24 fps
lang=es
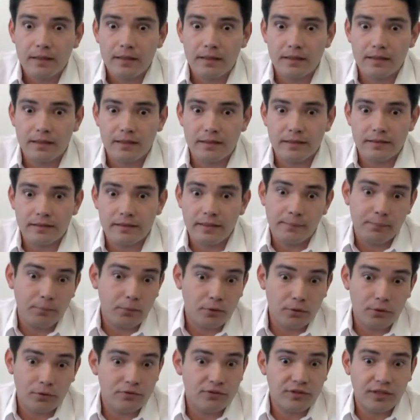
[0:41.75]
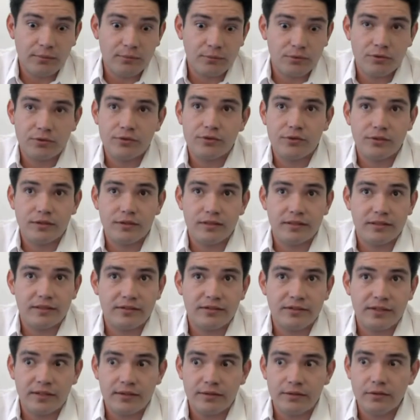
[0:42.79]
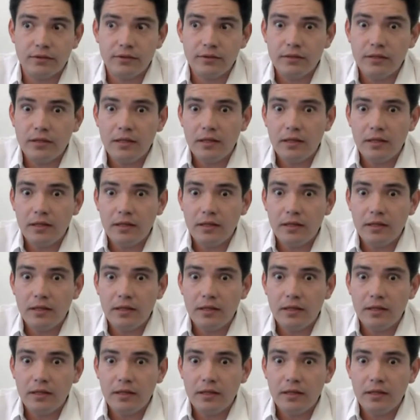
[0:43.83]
eh, tampoco lo estamos eh, diciendo,